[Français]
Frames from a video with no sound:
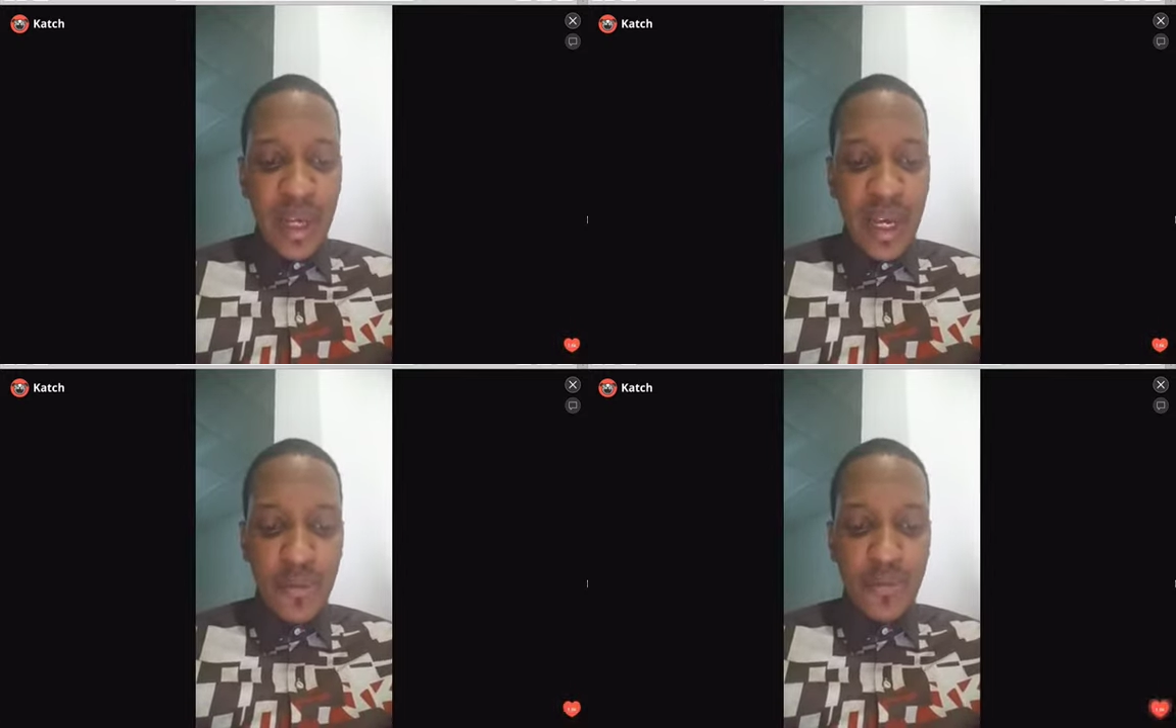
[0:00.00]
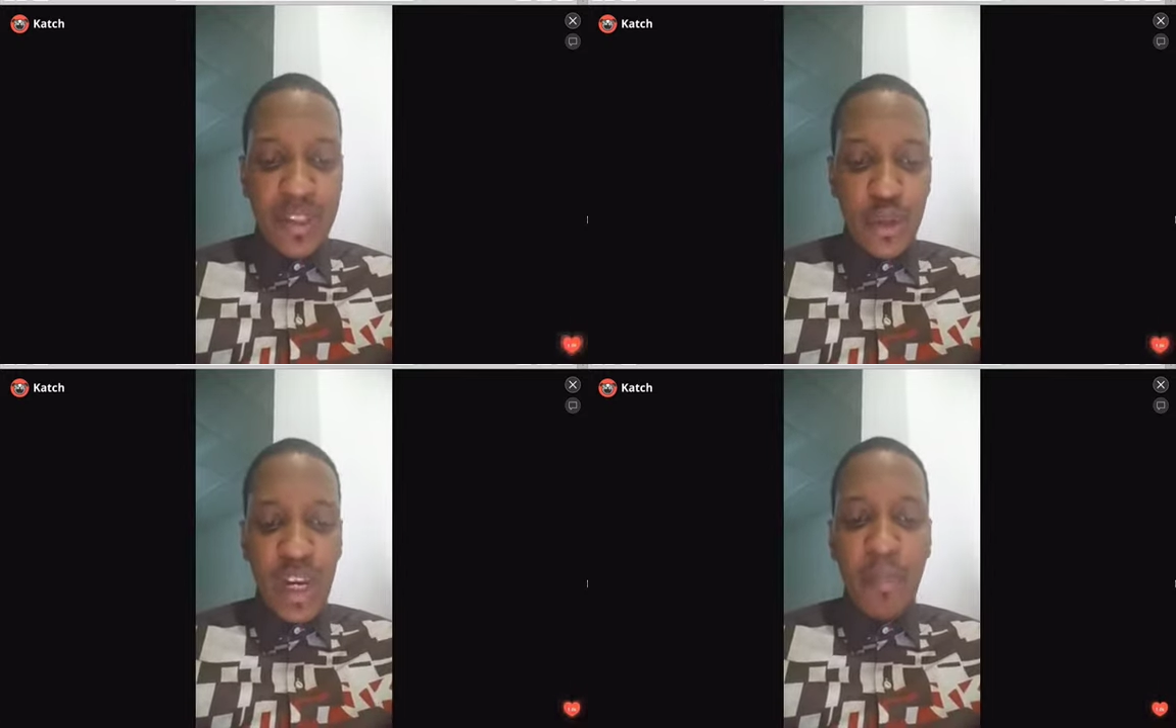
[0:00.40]
Elle
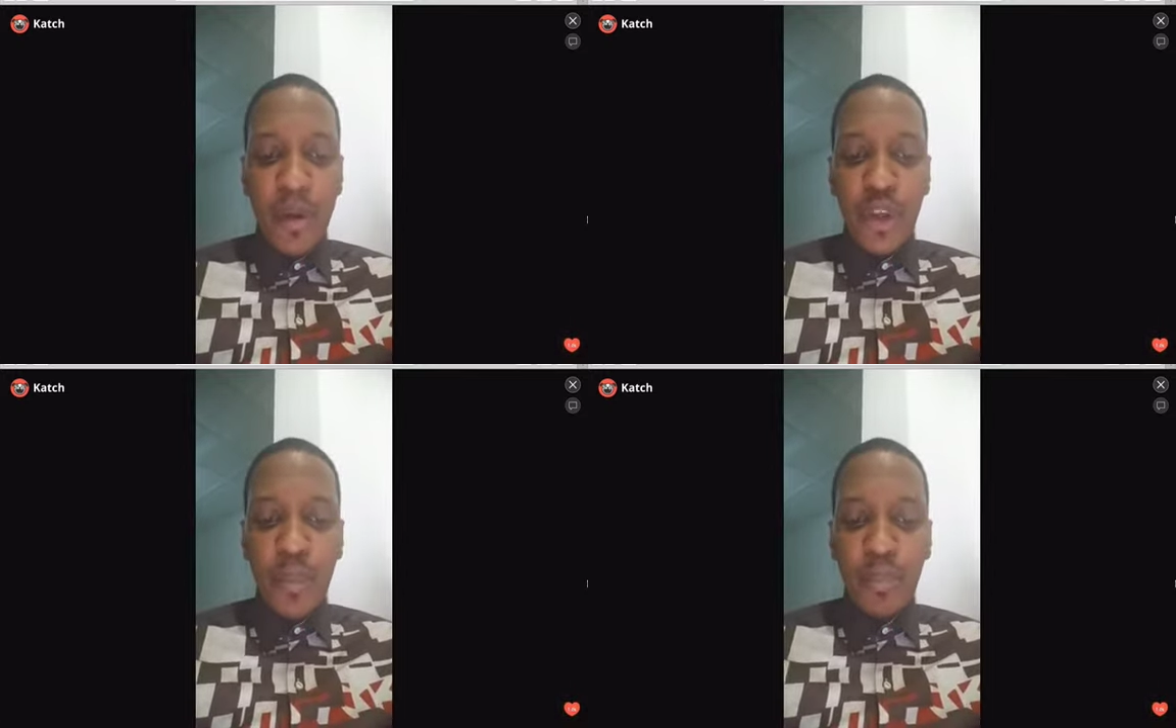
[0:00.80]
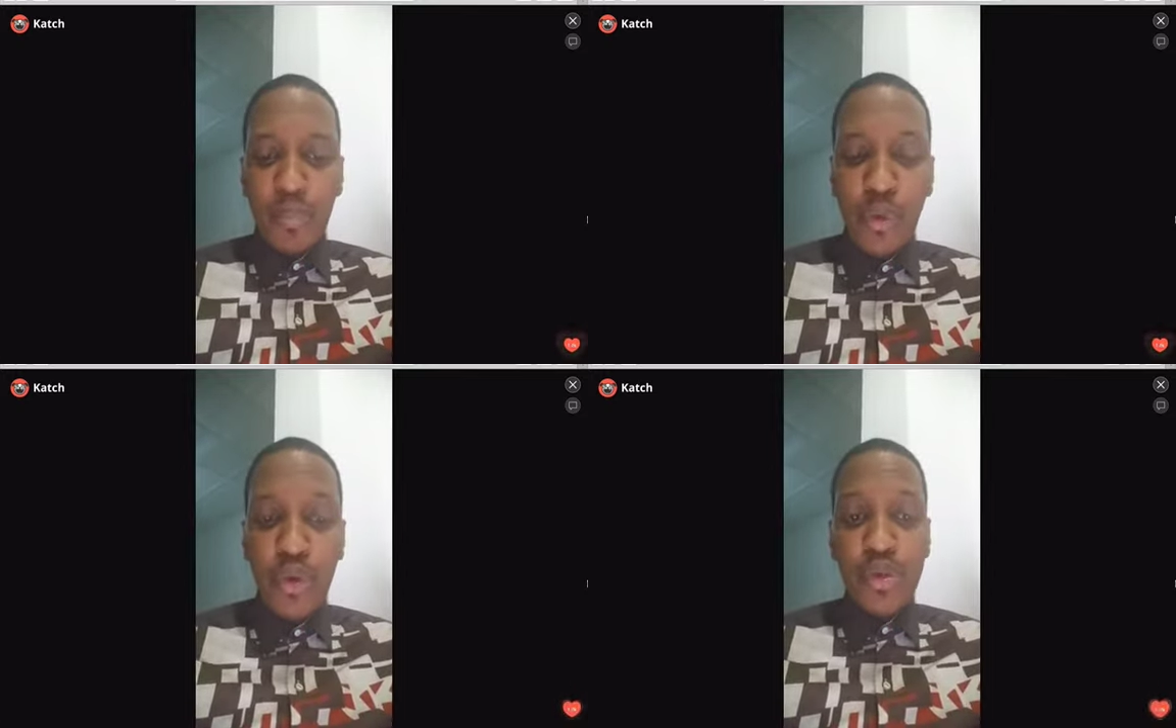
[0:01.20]
fit cela pendant
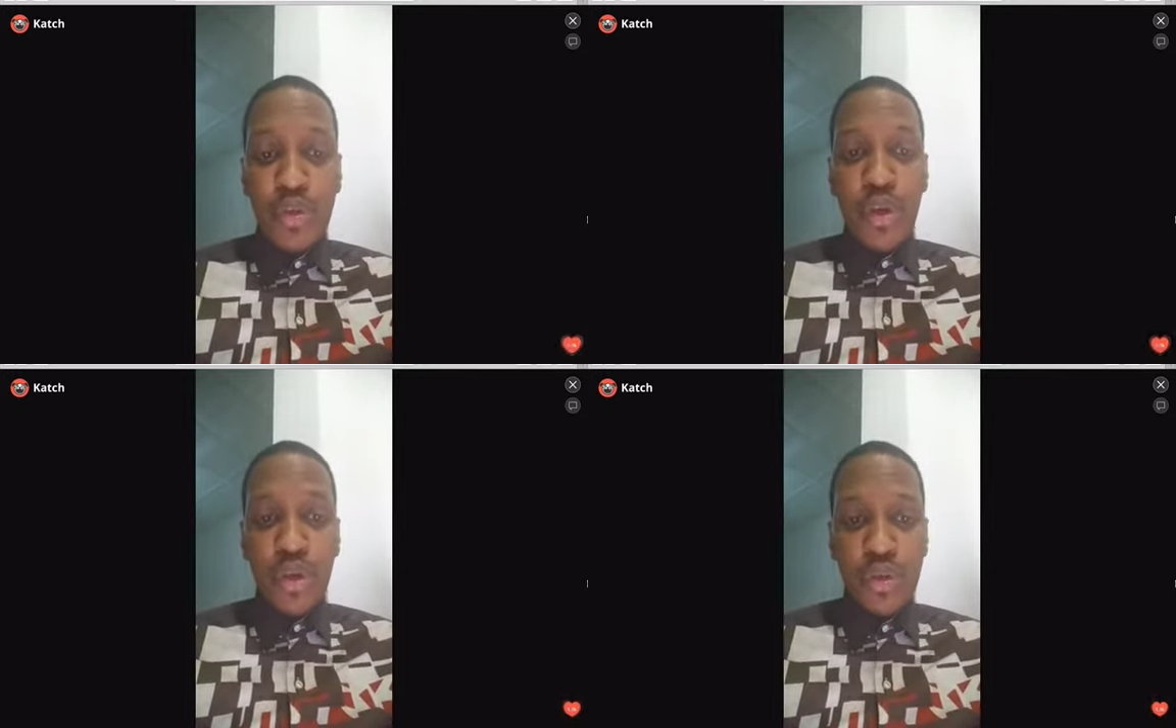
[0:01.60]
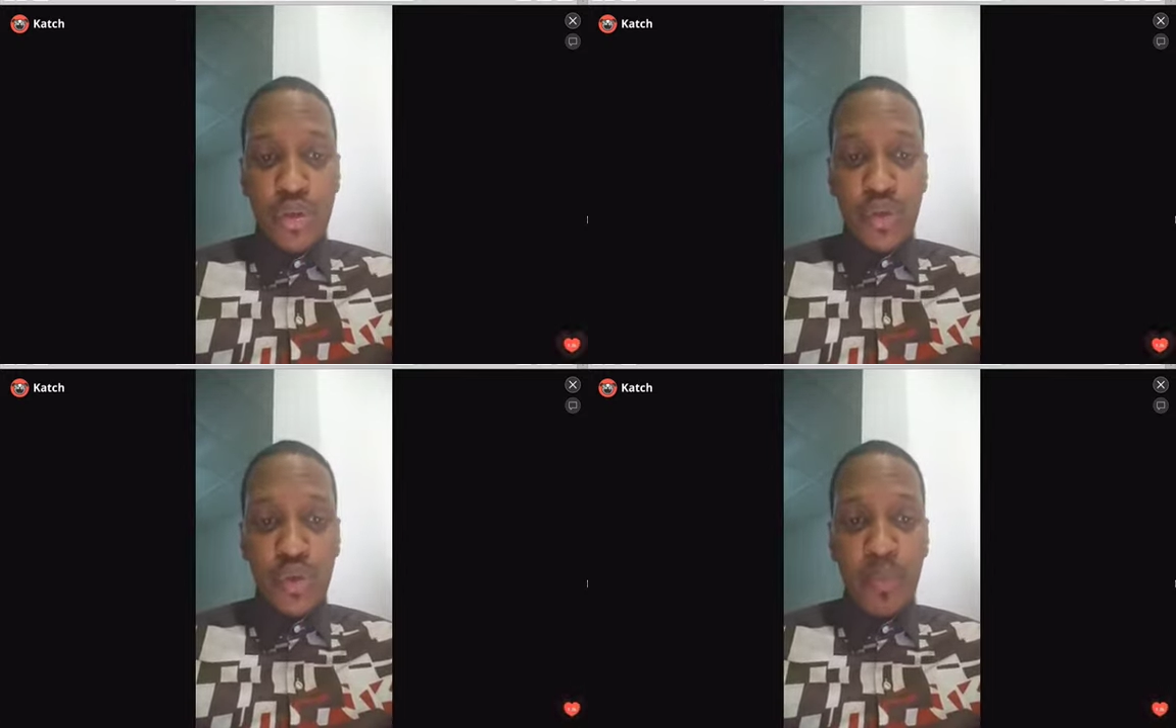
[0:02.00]
plusieurs
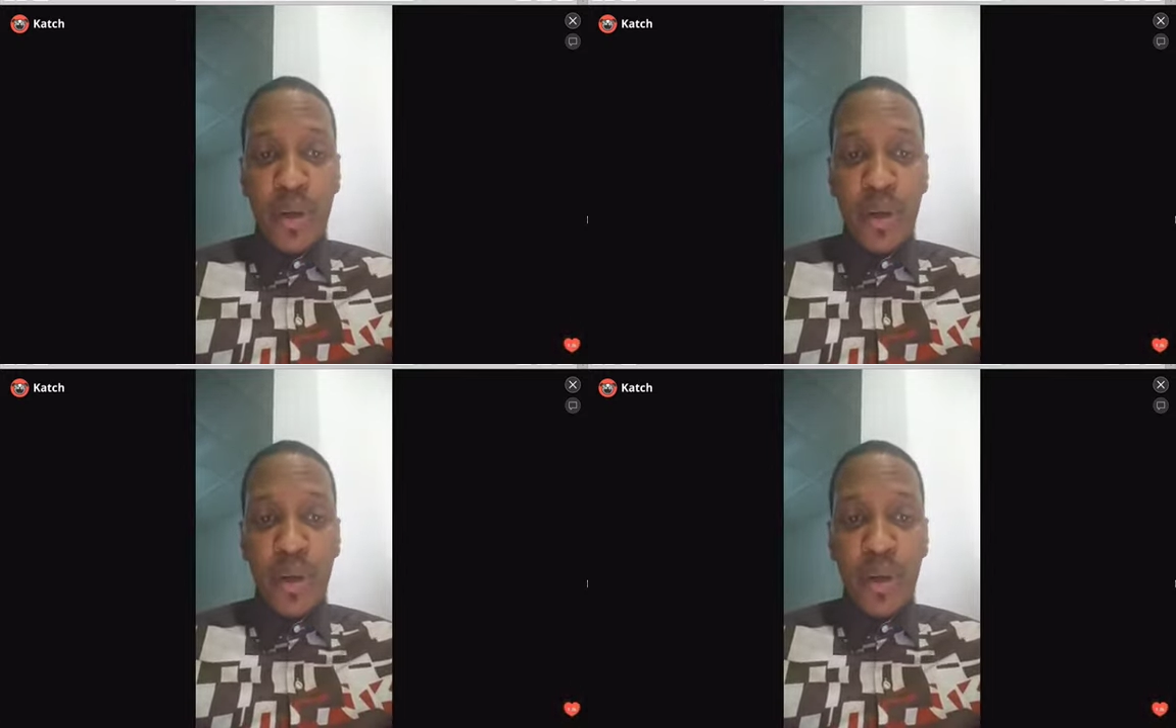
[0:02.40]
jours,